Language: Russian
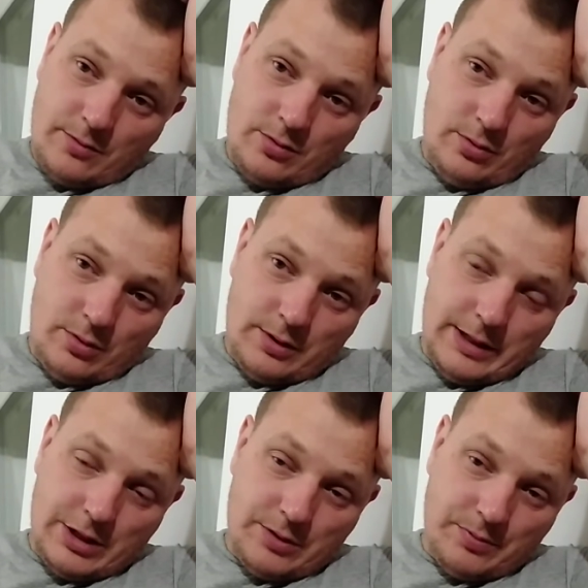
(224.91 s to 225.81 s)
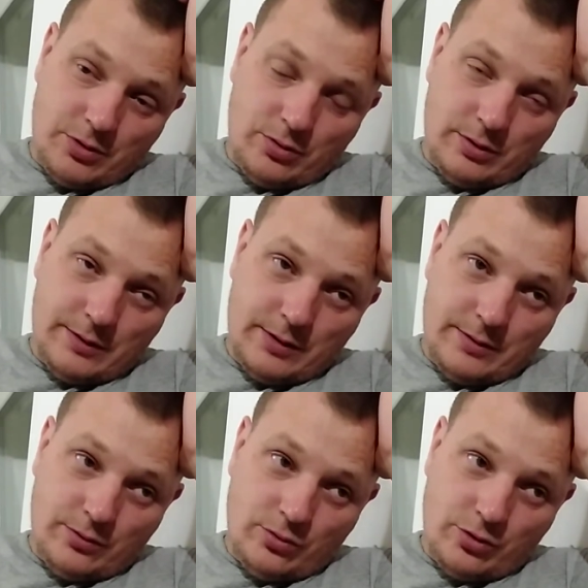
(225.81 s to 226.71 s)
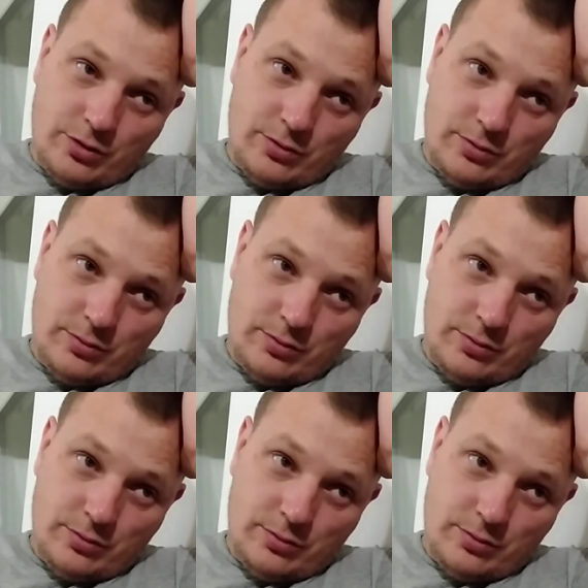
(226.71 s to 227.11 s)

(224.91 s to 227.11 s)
Все, я сейчас пошел, наверное, в душ.